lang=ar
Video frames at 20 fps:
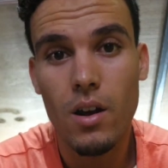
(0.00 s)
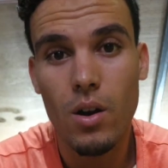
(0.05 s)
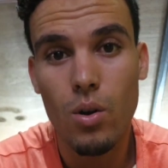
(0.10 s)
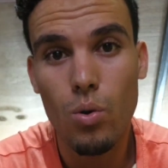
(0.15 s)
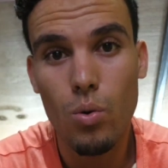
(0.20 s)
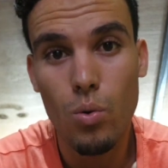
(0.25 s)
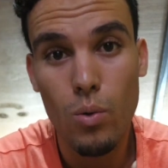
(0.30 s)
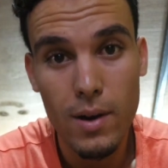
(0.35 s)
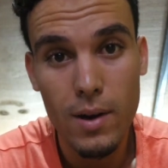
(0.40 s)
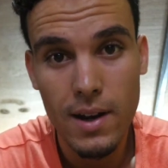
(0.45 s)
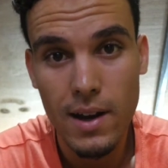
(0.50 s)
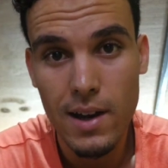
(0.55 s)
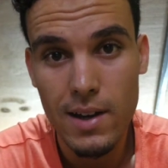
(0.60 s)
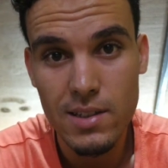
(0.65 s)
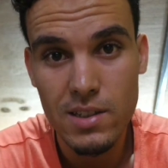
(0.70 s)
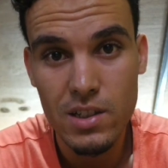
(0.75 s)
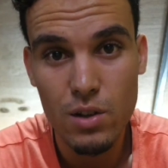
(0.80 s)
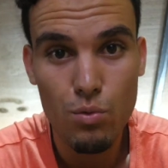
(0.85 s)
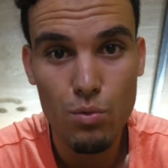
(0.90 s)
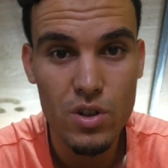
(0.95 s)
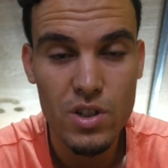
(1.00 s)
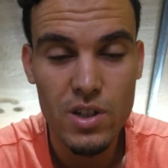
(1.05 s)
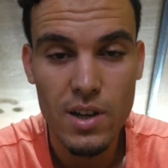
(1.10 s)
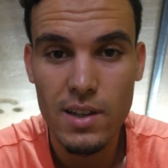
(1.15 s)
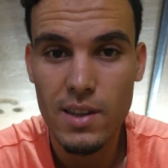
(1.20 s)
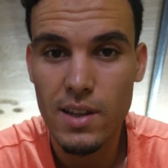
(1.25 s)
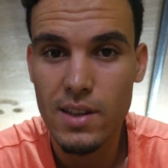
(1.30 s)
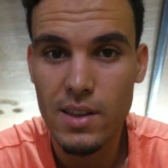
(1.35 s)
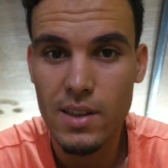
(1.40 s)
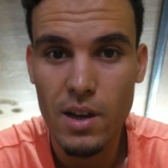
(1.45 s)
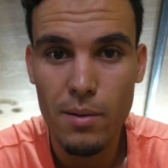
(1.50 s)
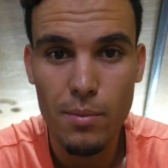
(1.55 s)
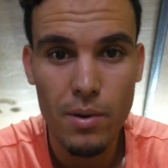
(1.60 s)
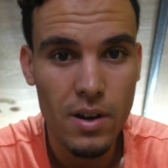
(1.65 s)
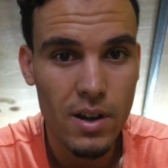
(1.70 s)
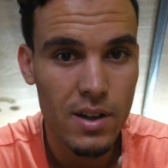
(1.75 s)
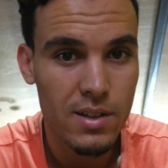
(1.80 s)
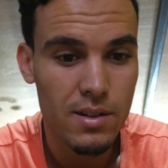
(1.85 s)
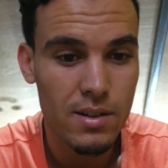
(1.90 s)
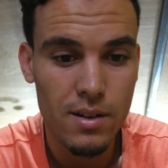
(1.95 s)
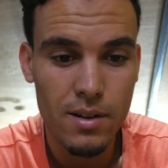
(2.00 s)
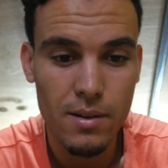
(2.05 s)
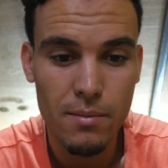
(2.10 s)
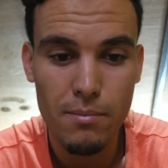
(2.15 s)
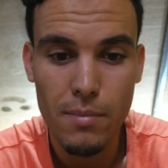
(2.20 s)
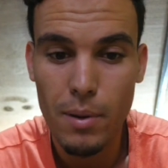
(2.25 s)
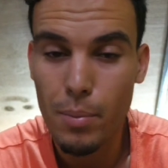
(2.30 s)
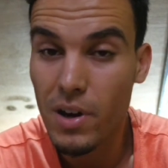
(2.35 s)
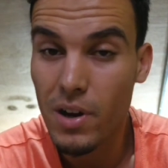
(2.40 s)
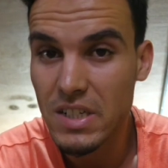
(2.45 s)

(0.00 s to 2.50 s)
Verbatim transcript: وانا خاصني مجاهدات دابا حيت ما